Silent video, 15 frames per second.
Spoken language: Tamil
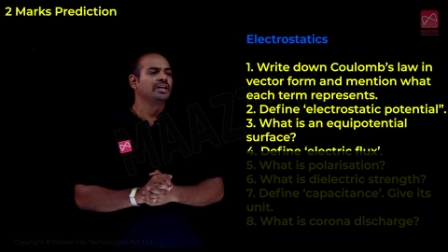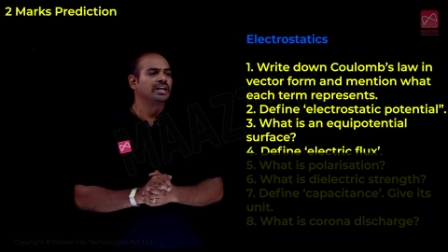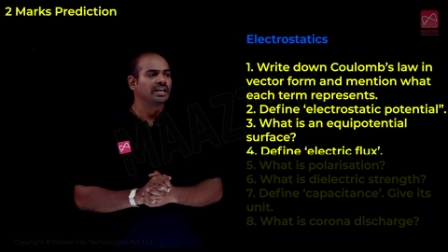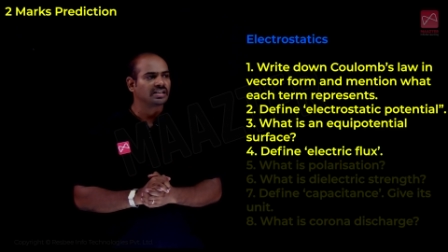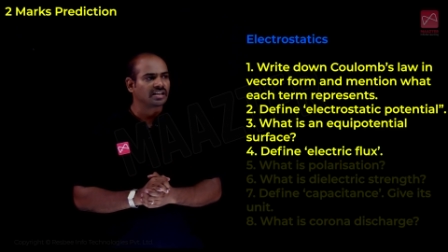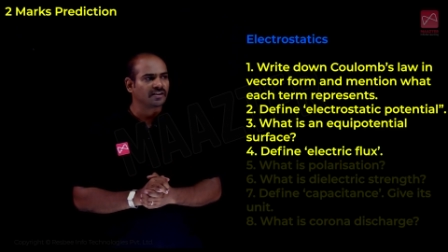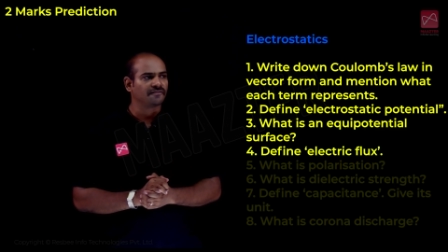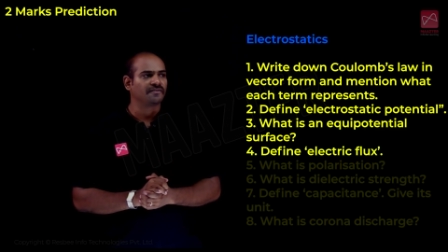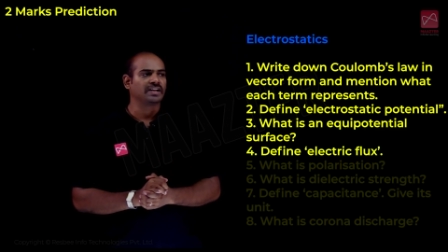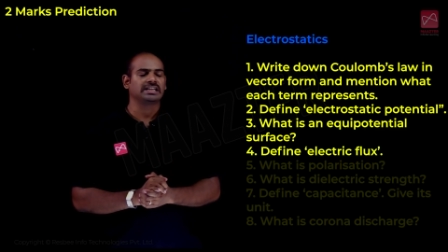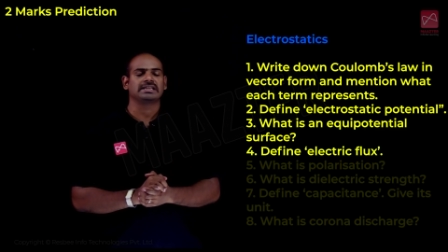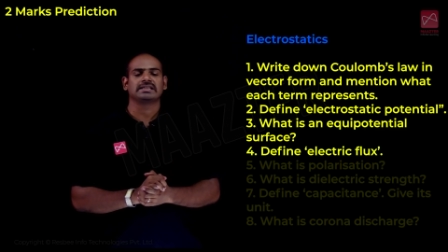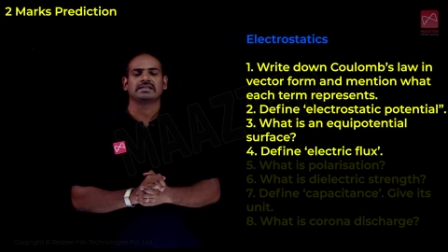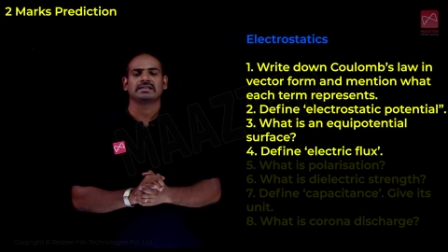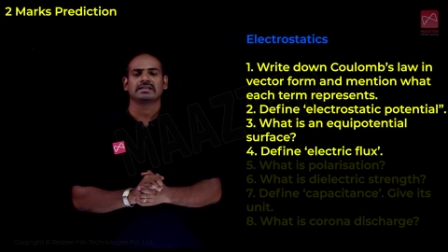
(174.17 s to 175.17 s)
எலக்ட்ரிக்
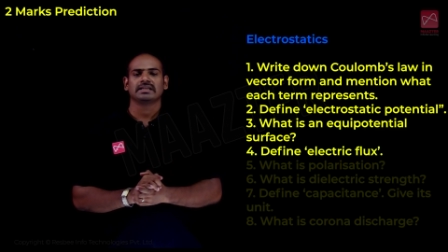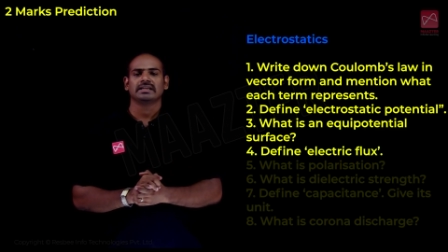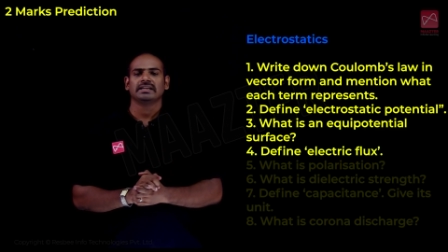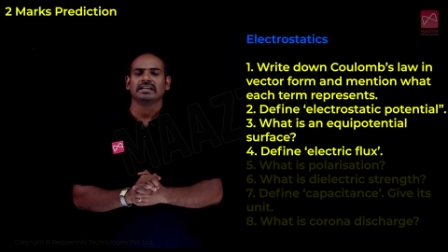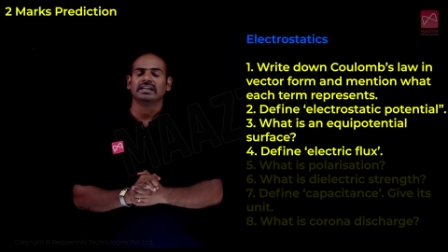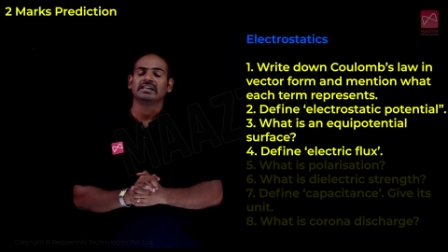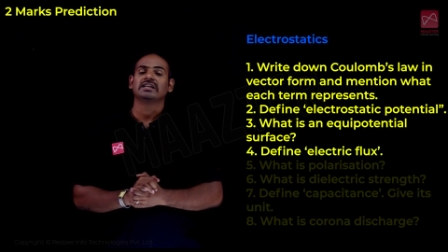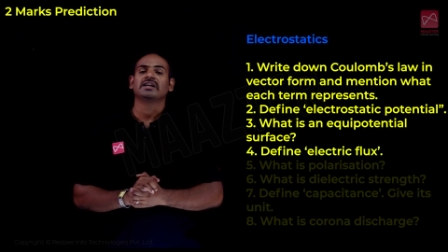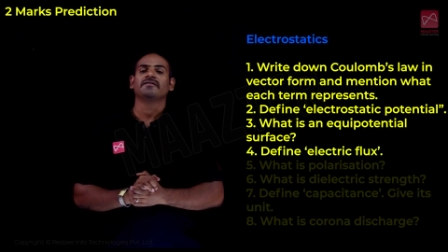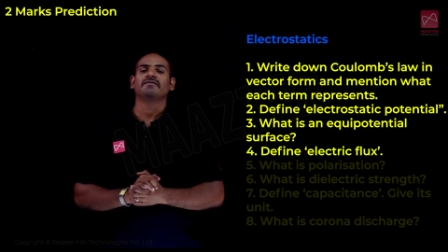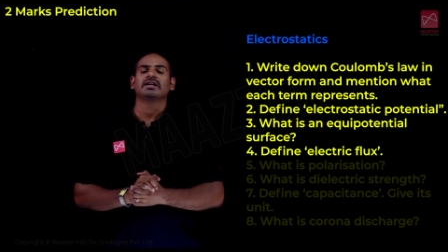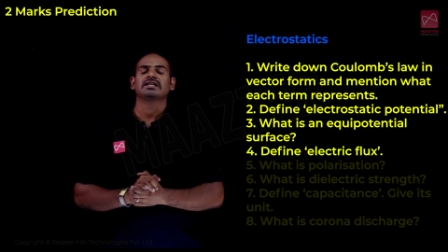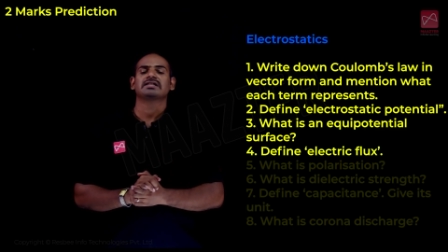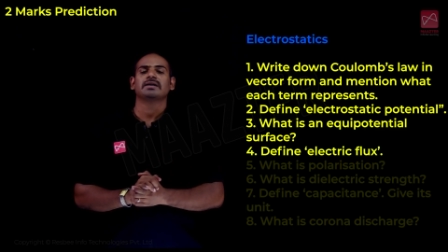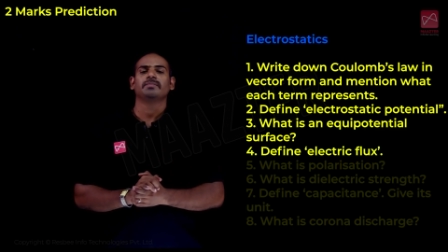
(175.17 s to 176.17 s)
ஃப்ளக்ஸ் எலக்ட்ரிக்
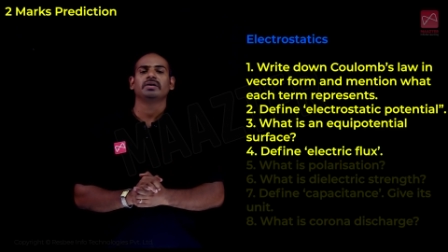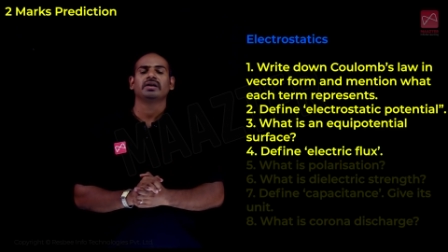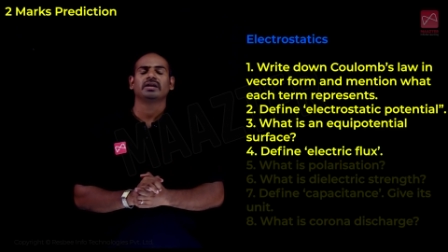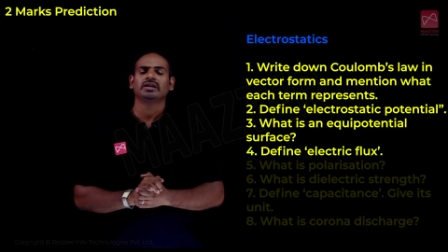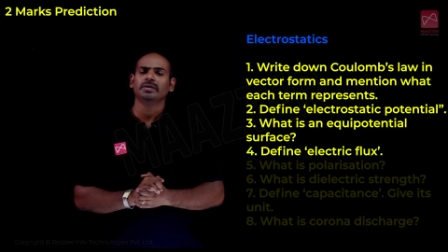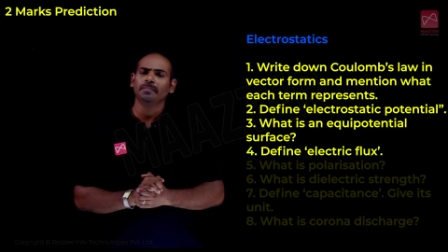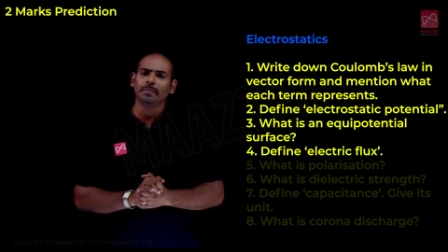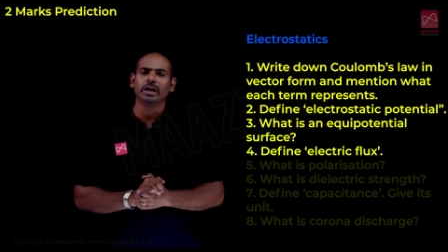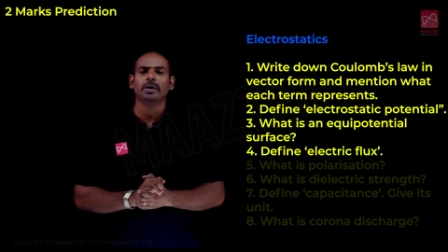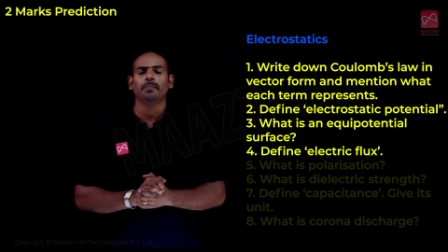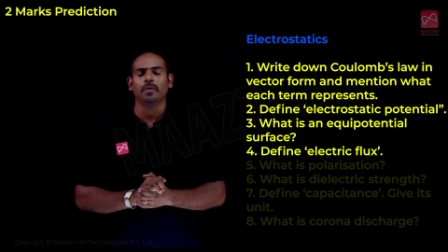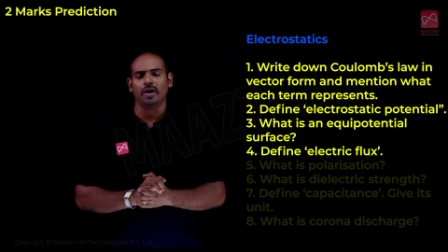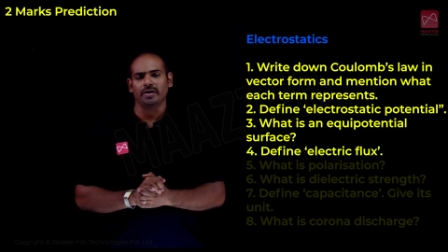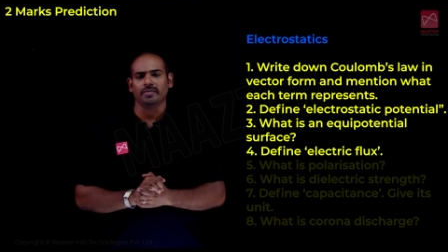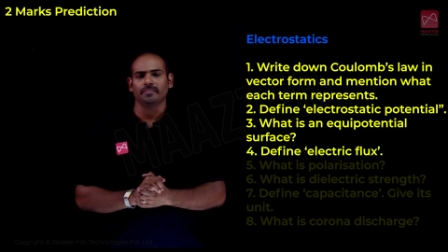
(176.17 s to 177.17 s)
ஃப்ளக்ஸ் அப்படின்றது
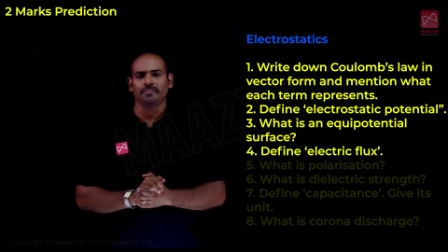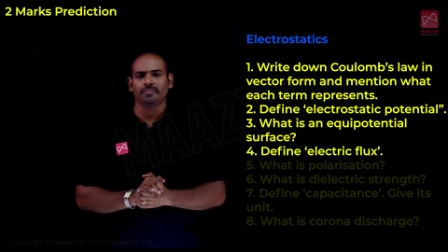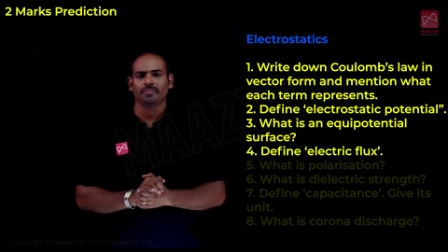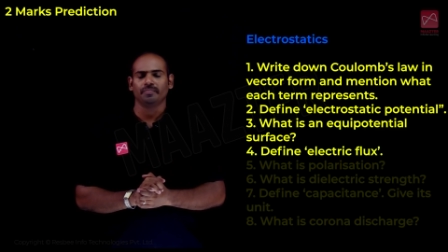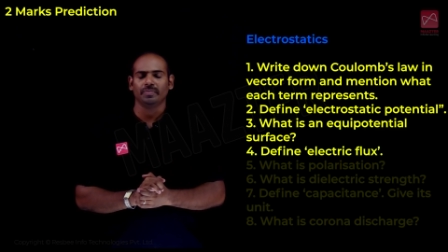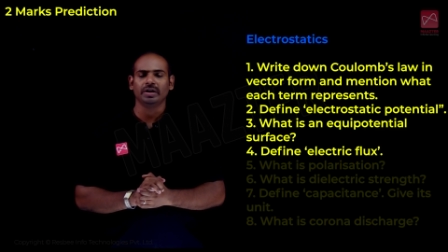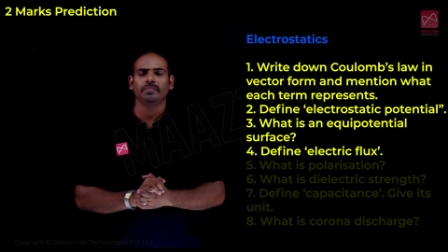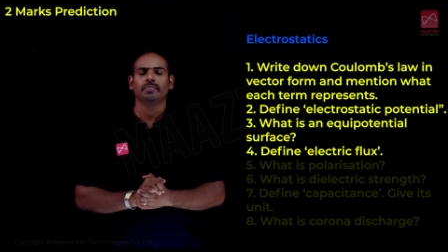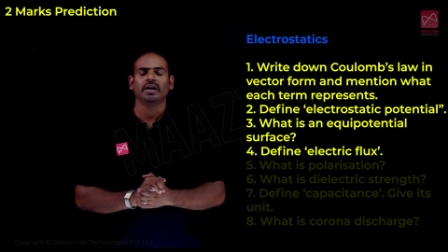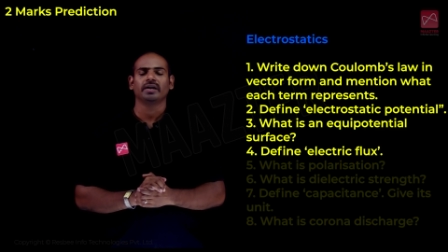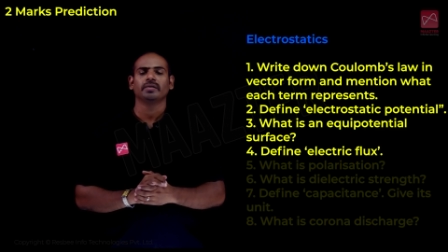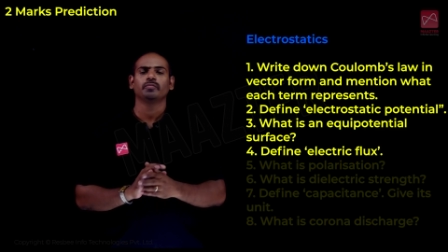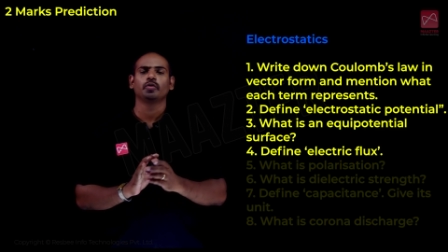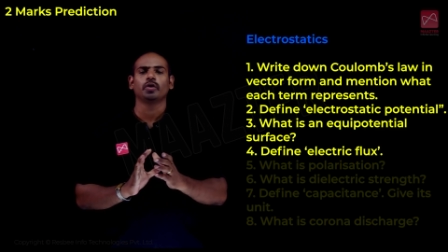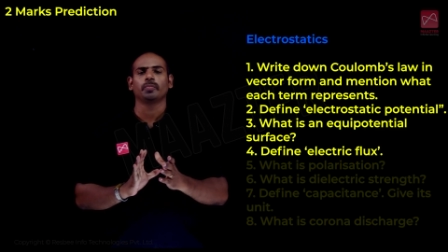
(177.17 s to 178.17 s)
மின்பாயம்
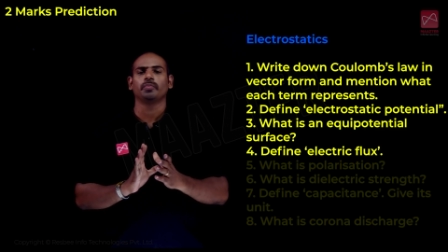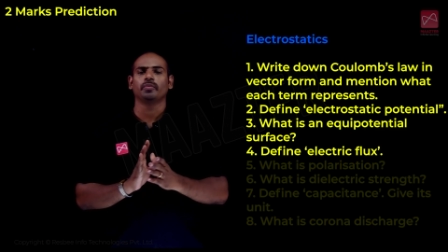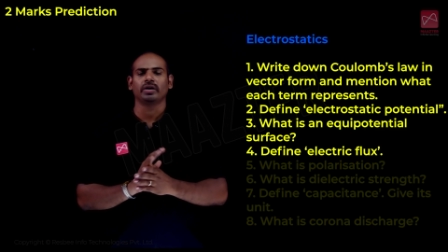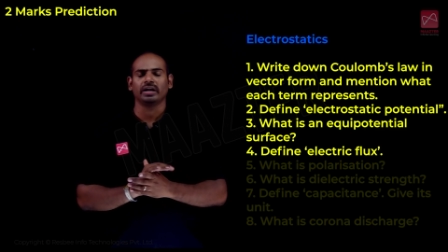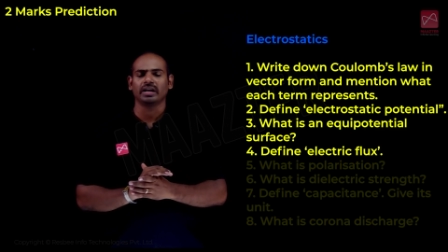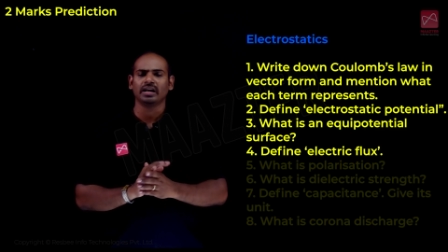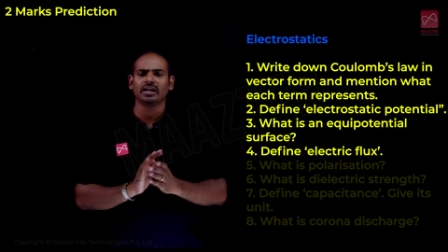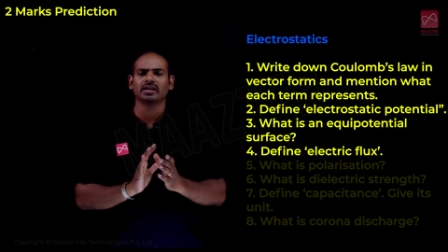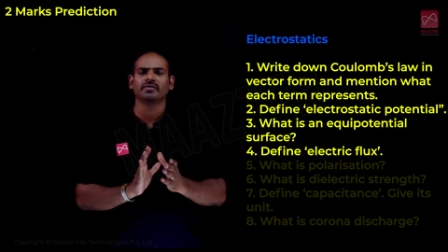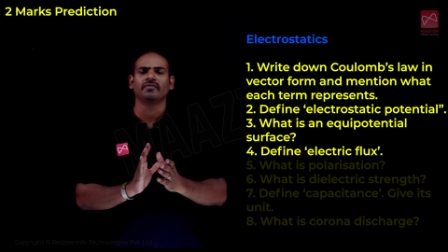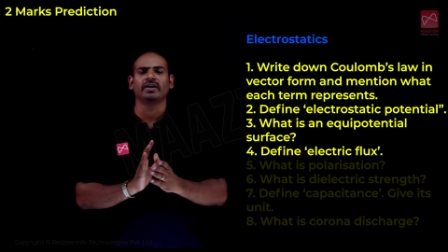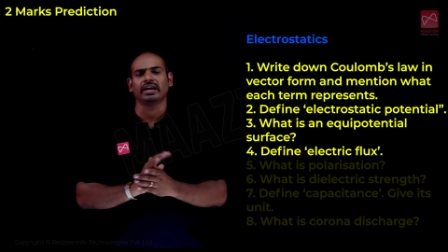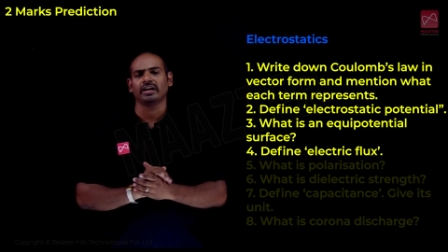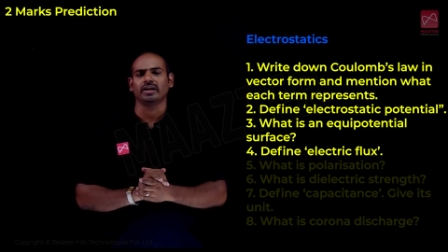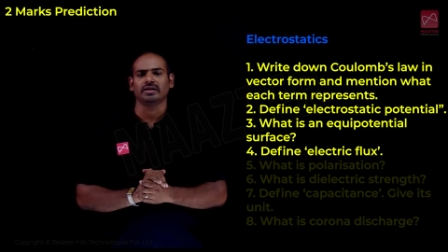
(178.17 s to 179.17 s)
மின்பாயம் குறிப்பு வரைகள் அல்லது
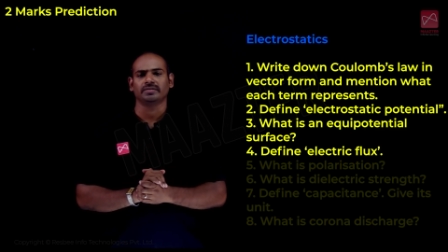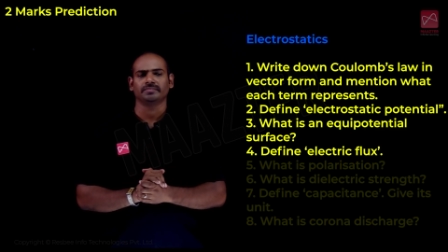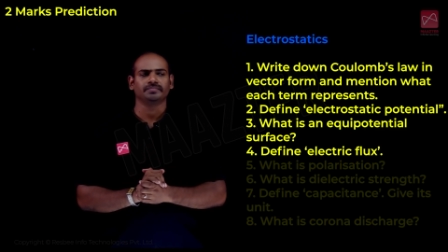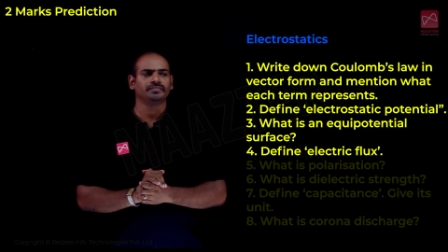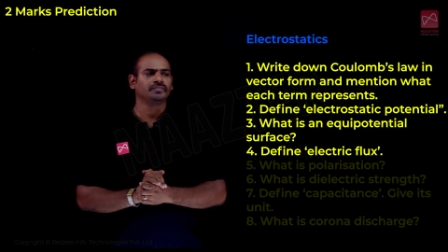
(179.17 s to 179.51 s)
வரையறு